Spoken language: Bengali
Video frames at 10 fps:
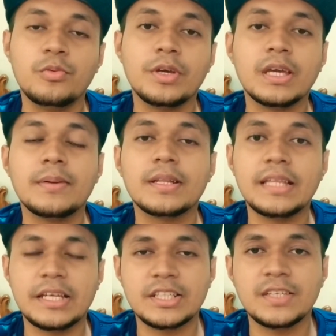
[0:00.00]
উভয়
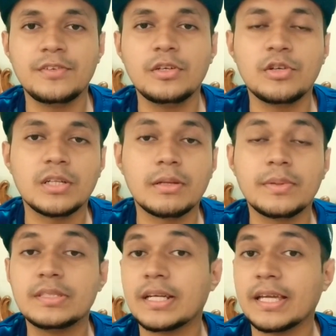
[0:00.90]
ক্যামেরাতে একসাথে ভিডিও করতে
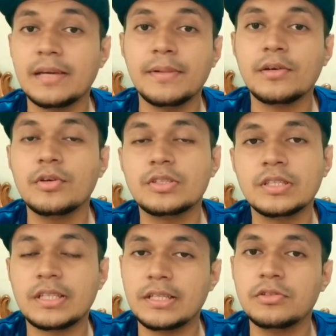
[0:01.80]
পারবেন যারা গেমার
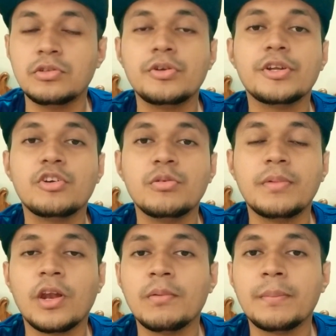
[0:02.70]
রয়েছেন তাদের জন্য এটি খুবই
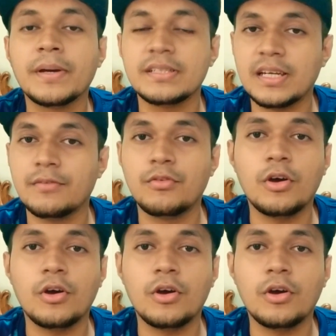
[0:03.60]
ভালো ব্যাপার যারা